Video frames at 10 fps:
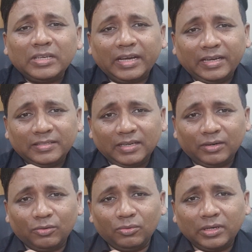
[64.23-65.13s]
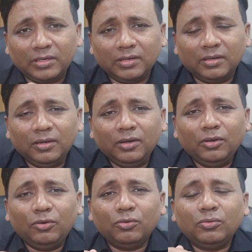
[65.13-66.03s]
জায়গায় যান কোনো একটা
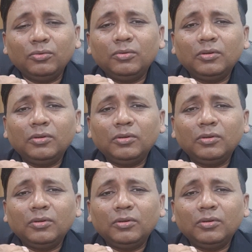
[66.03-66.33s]
নতুন